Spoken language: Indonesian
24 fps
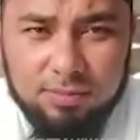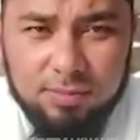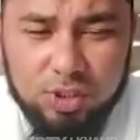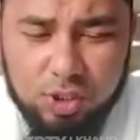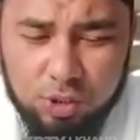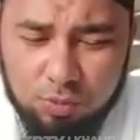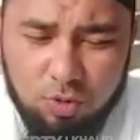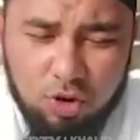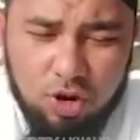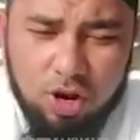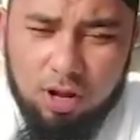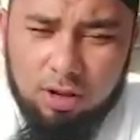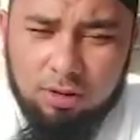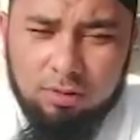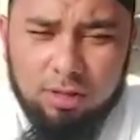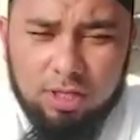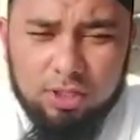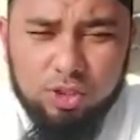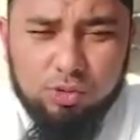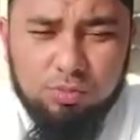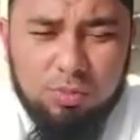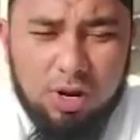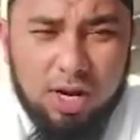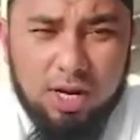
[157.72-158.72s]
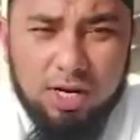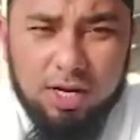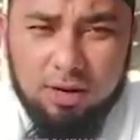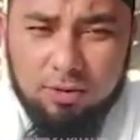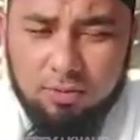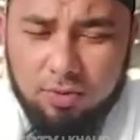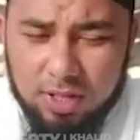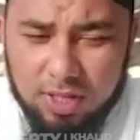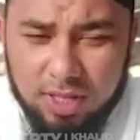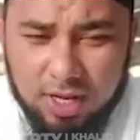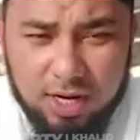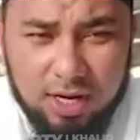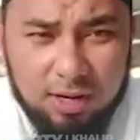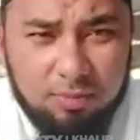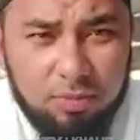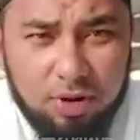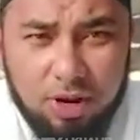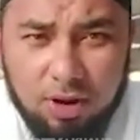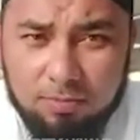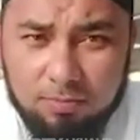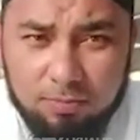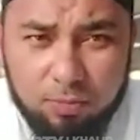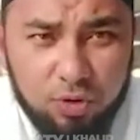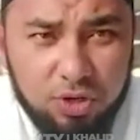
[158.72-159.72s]
Semoga Allah Subhanahu wa taala
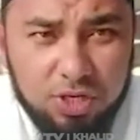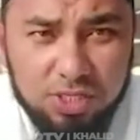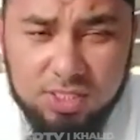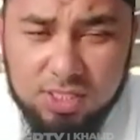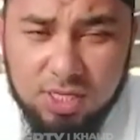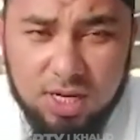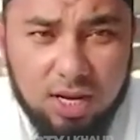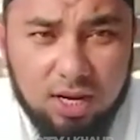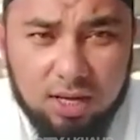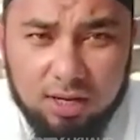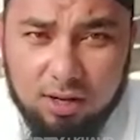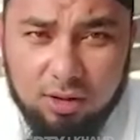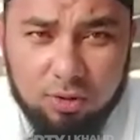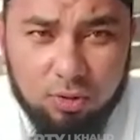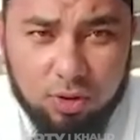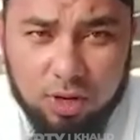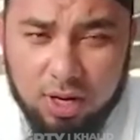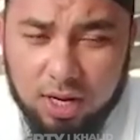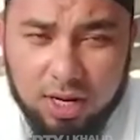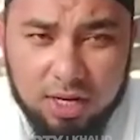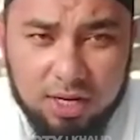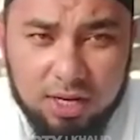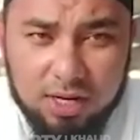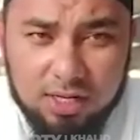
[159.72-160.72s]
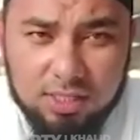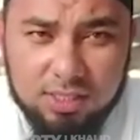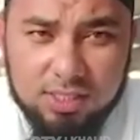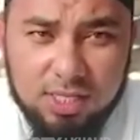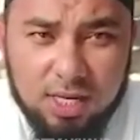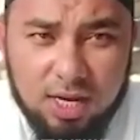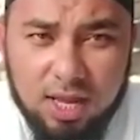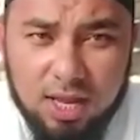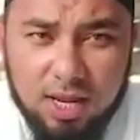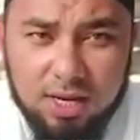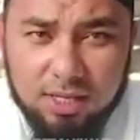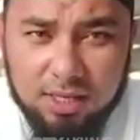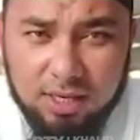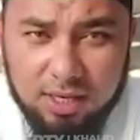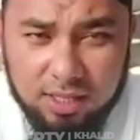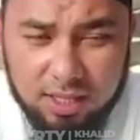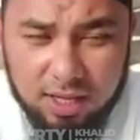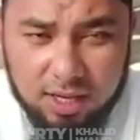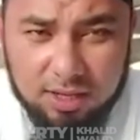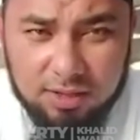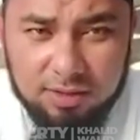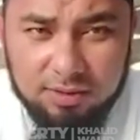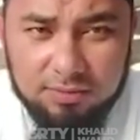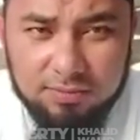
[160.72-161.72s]
mengampuni segala kekurangan dan kesalahan
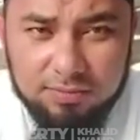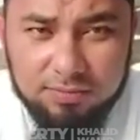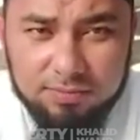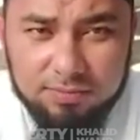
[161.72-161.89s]
kita.